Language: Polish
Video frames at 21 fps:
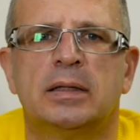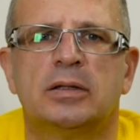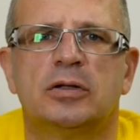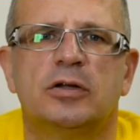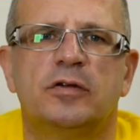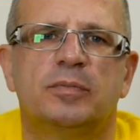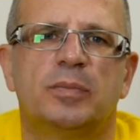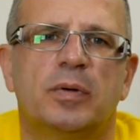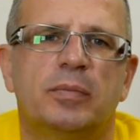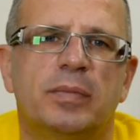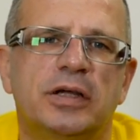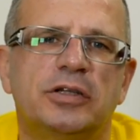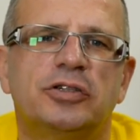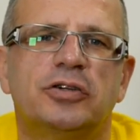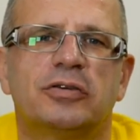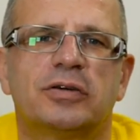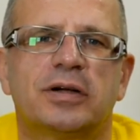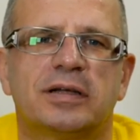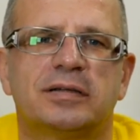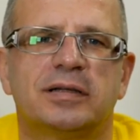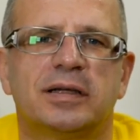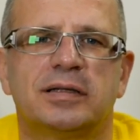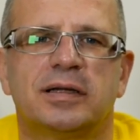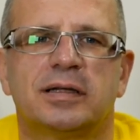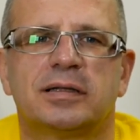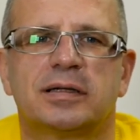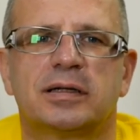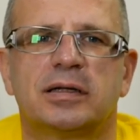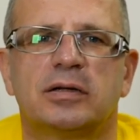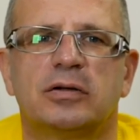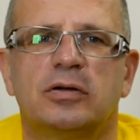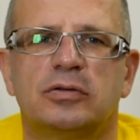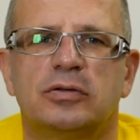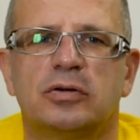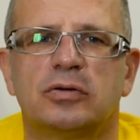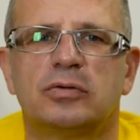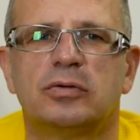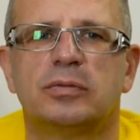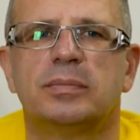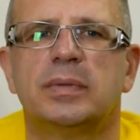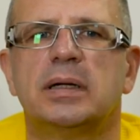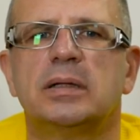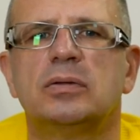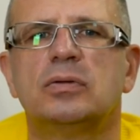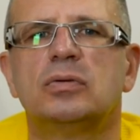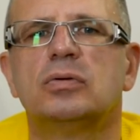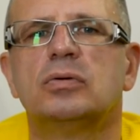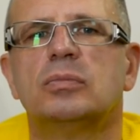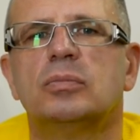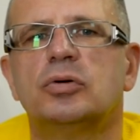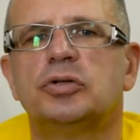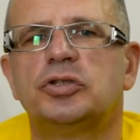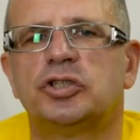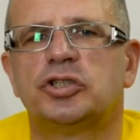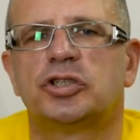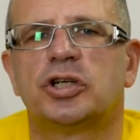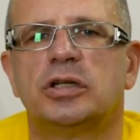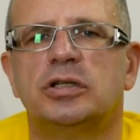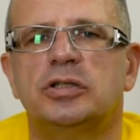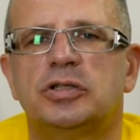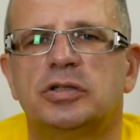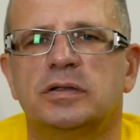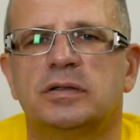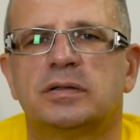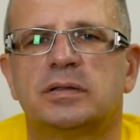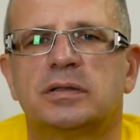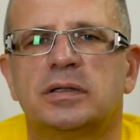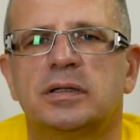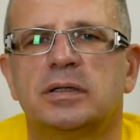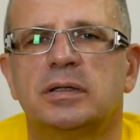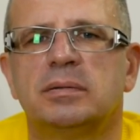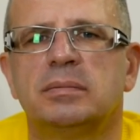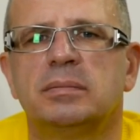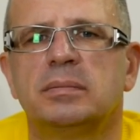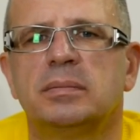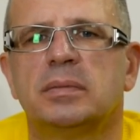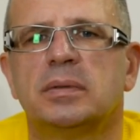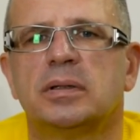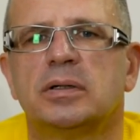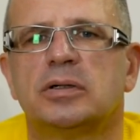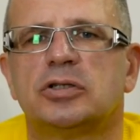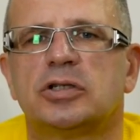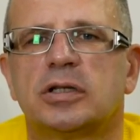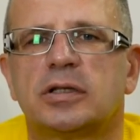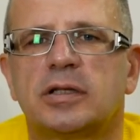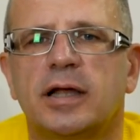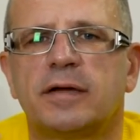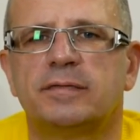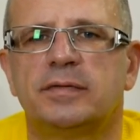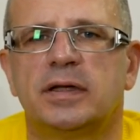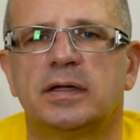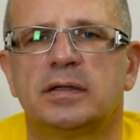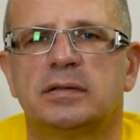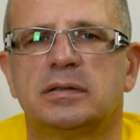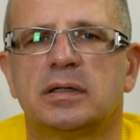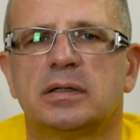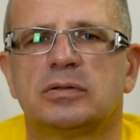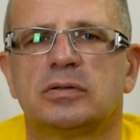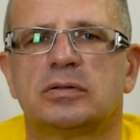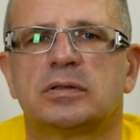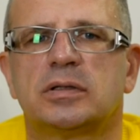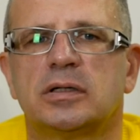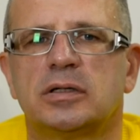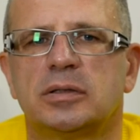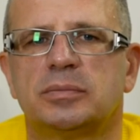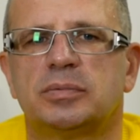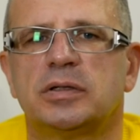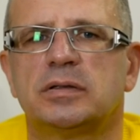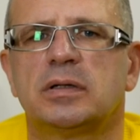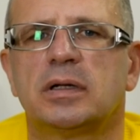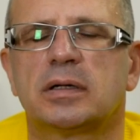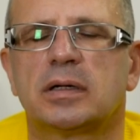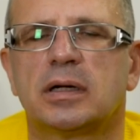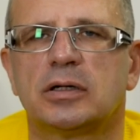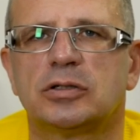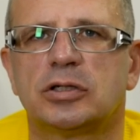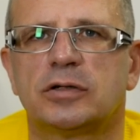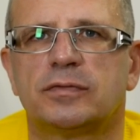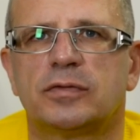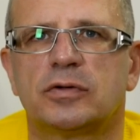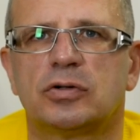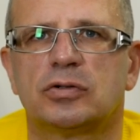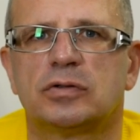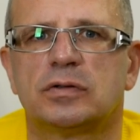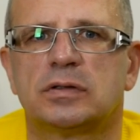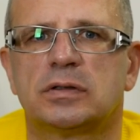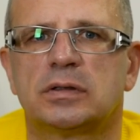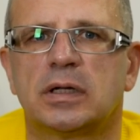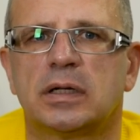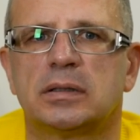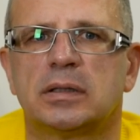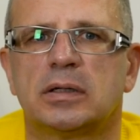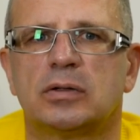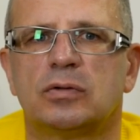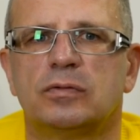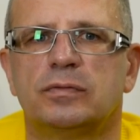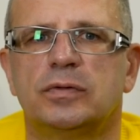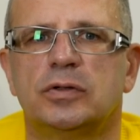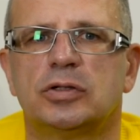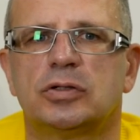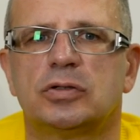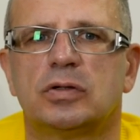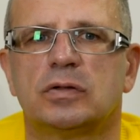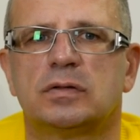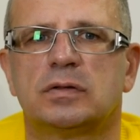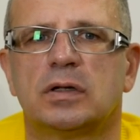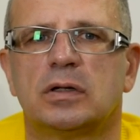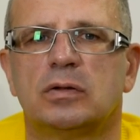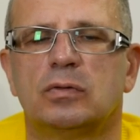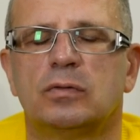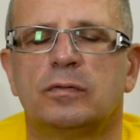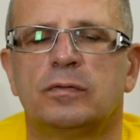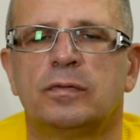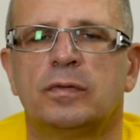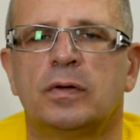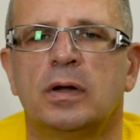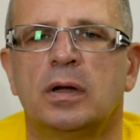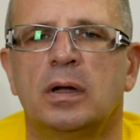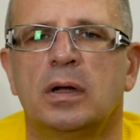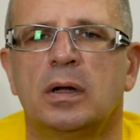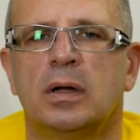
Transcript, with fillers: No i w momencie okazania takiego dokumentu musi się liczyć z tym, że ta wiedza zostanie przez lekarza wykorzystana również do celów